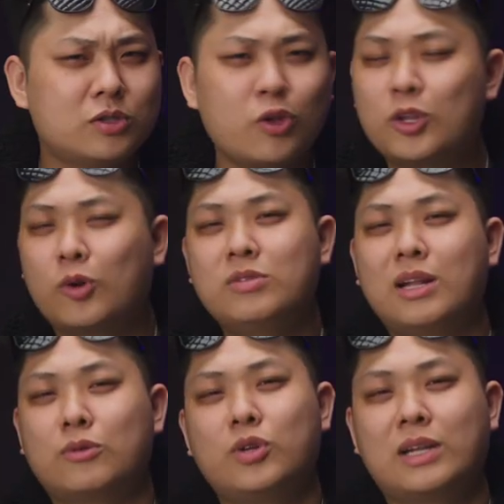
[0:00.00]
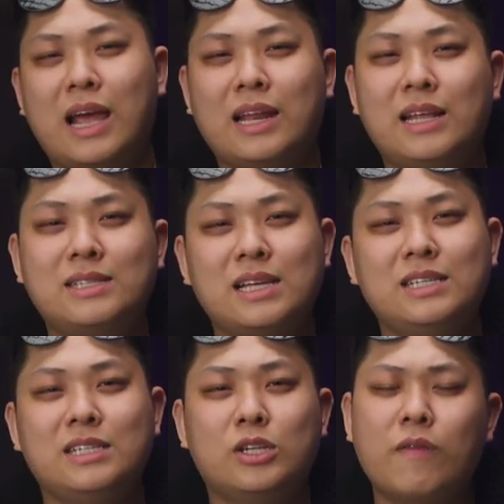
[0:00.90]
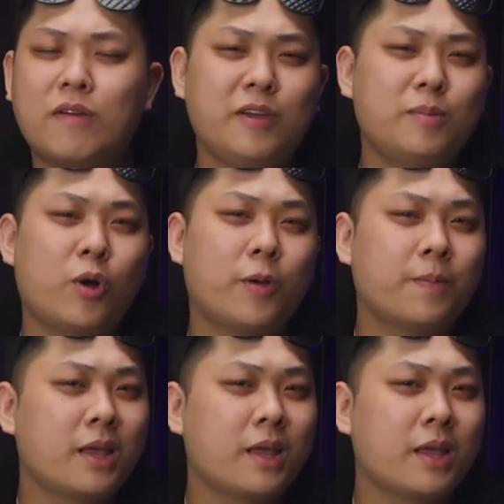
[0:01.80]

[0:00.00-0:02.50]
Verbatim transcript: tôi thì cũng chưa đọc chuyện này nên sẽ chỉ nói về phim thôi.